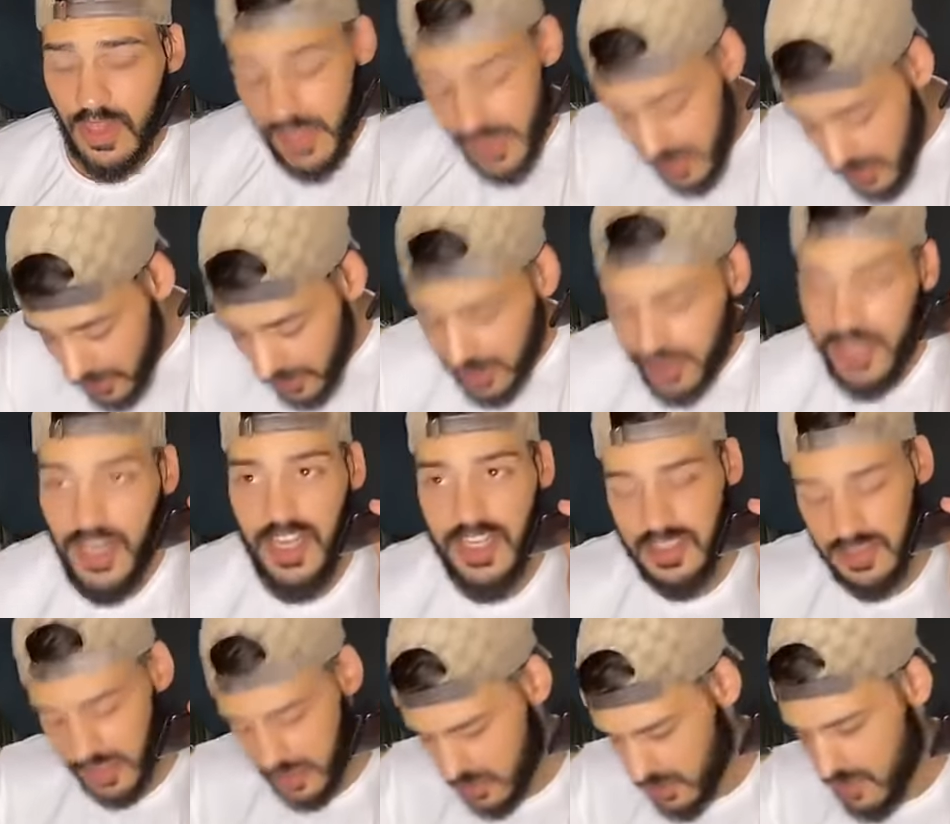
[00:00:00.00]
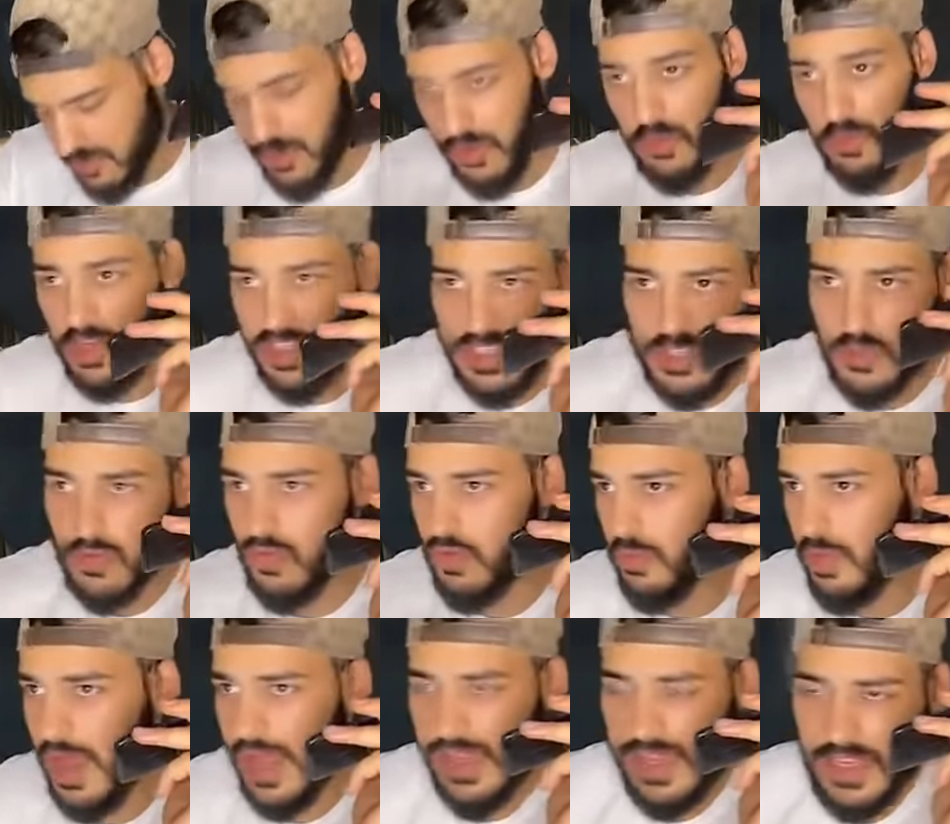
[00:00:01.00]
هي غير حيت خص المعلومات
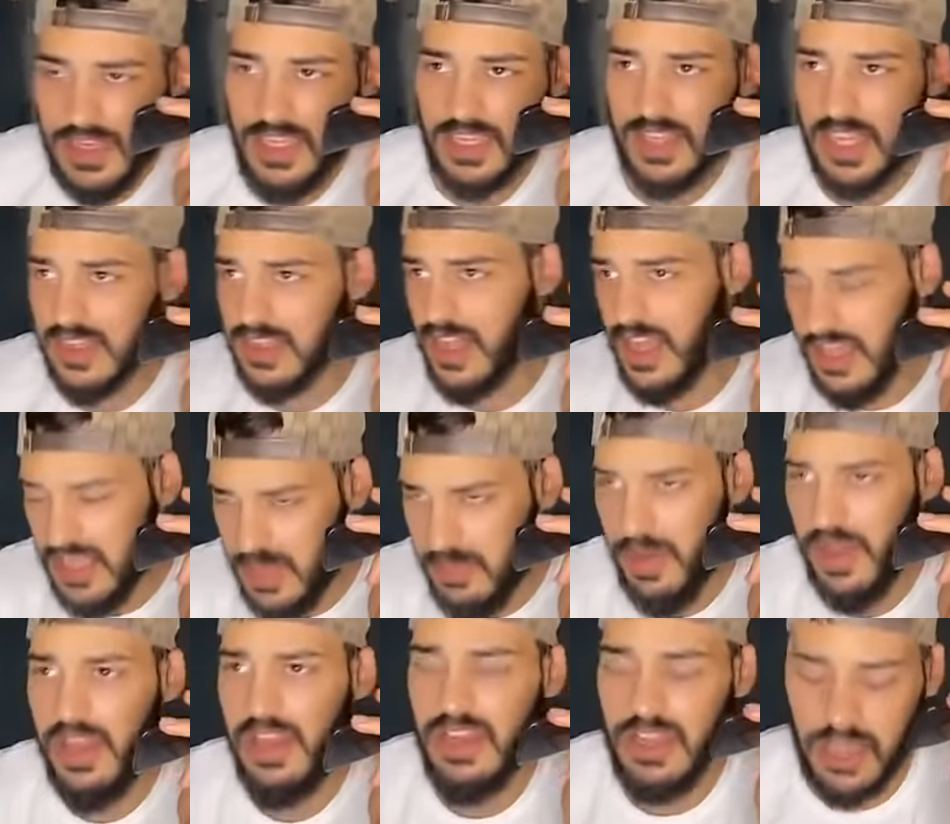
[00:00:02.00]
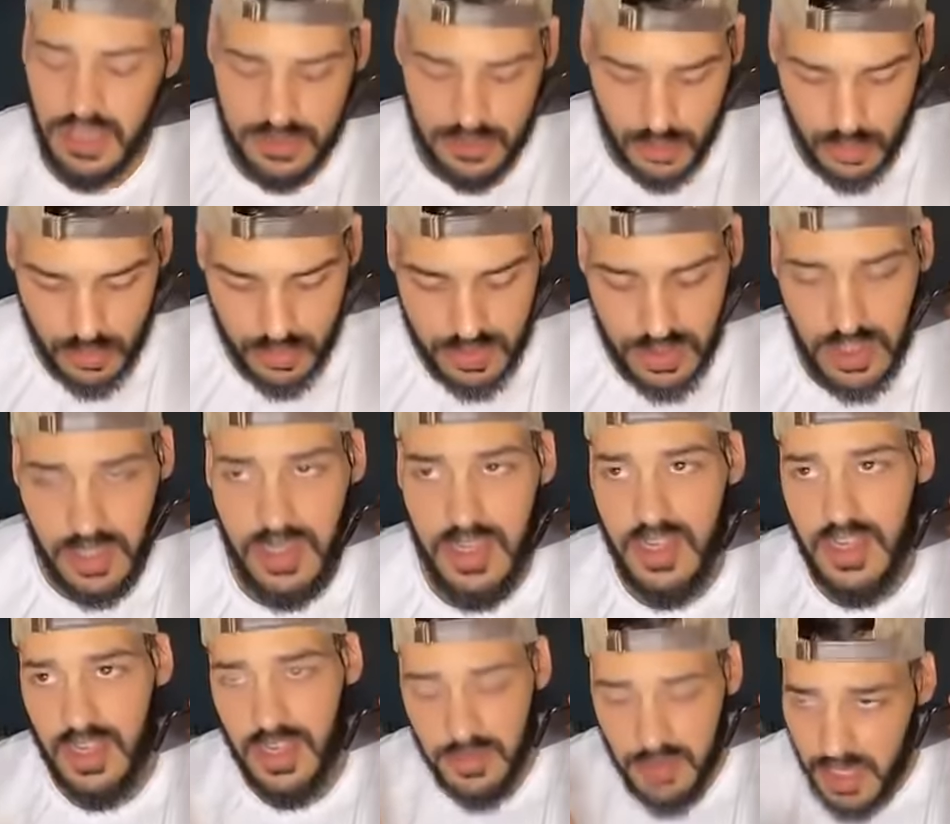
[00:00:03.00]
يكونوا بحال اللي عطاتنا هي بحال اللي غتقول انت
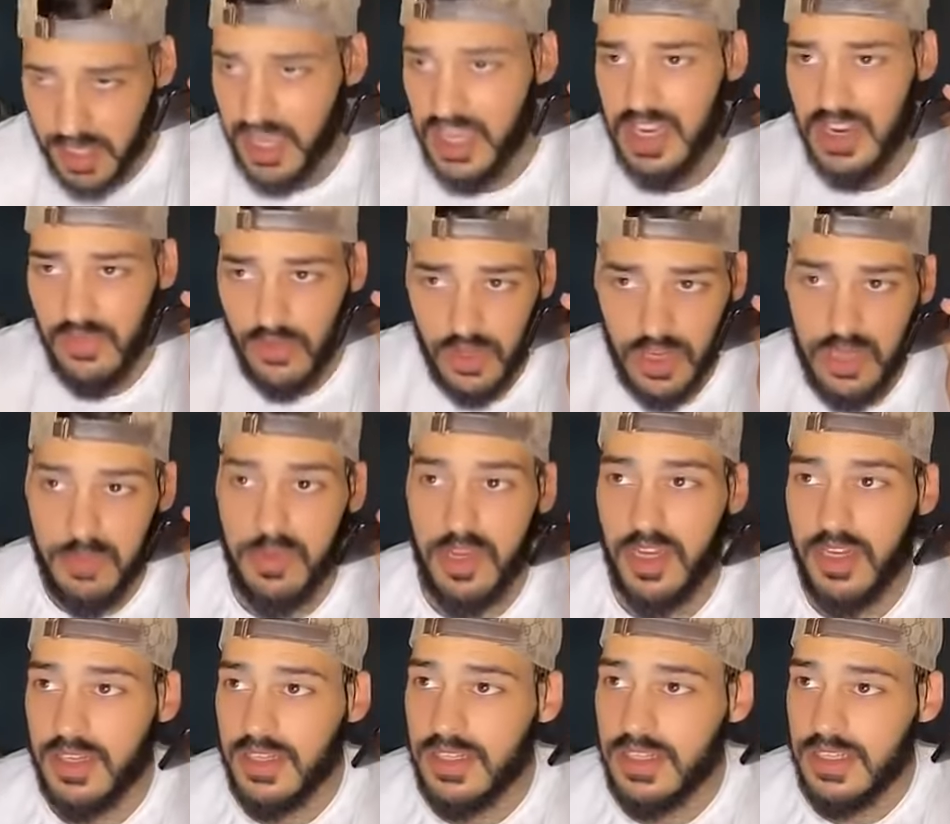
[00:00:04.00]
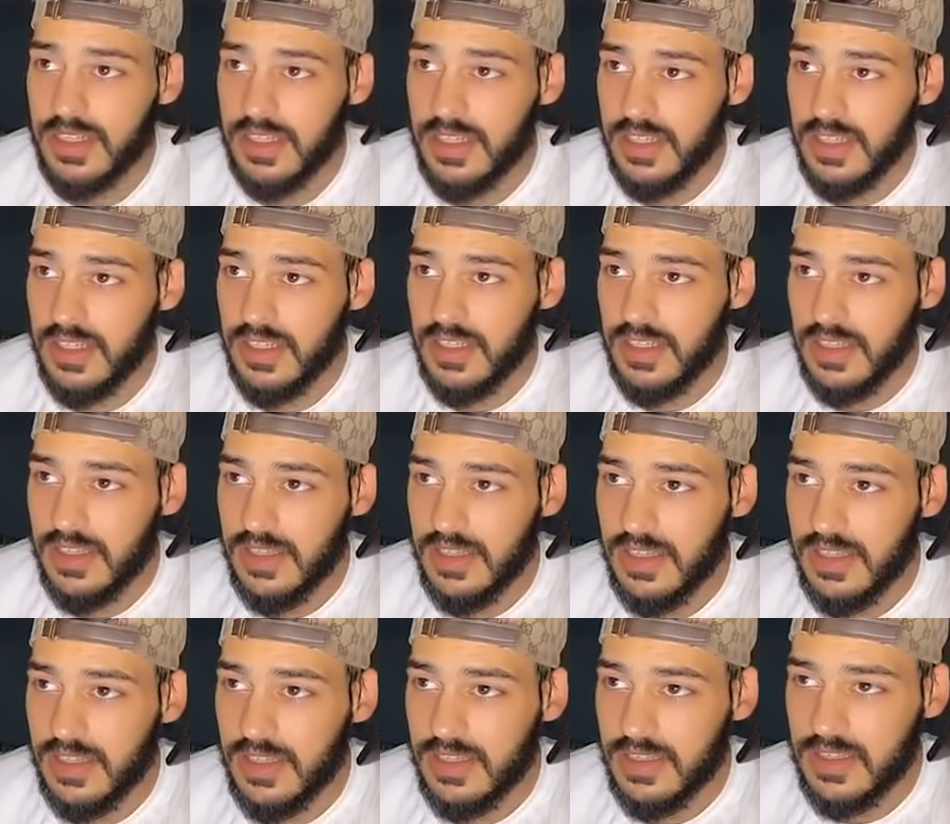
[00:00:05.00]
كاينه في خريبكه
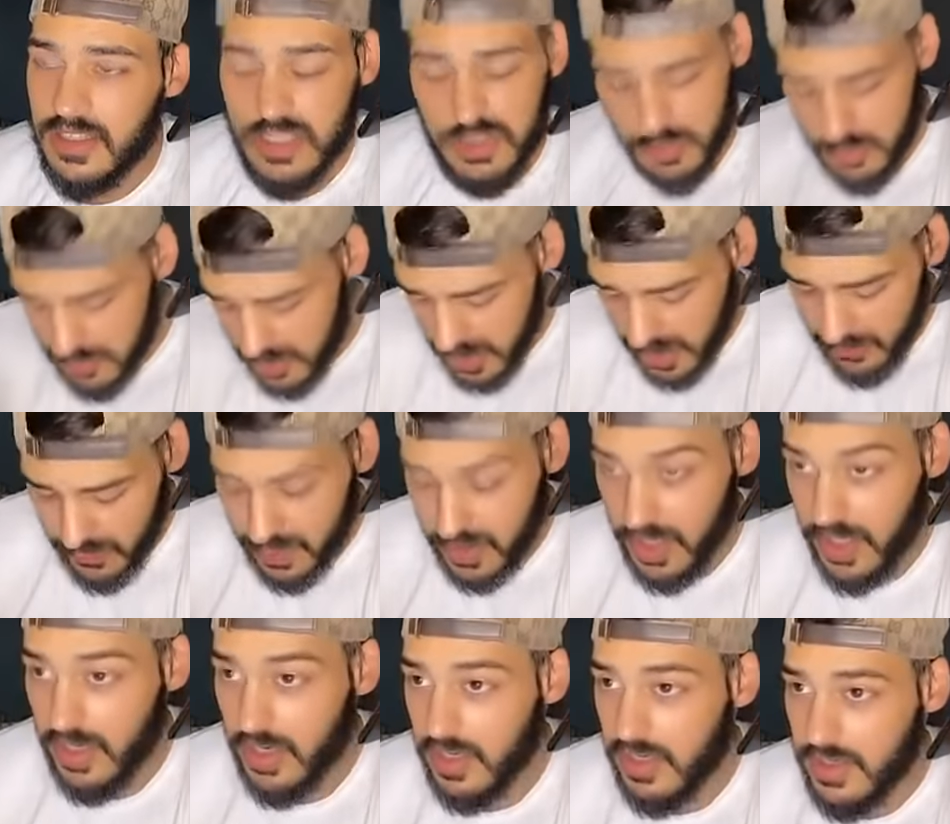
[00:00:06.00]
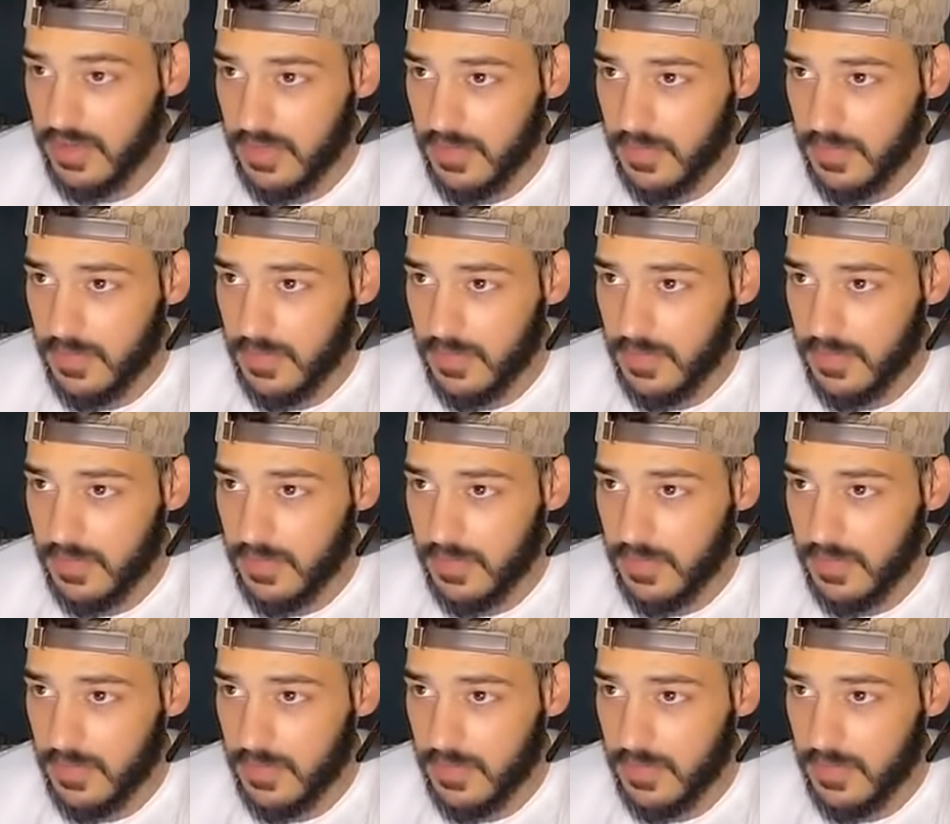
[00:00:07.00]
لا اش مدينه فين كاينه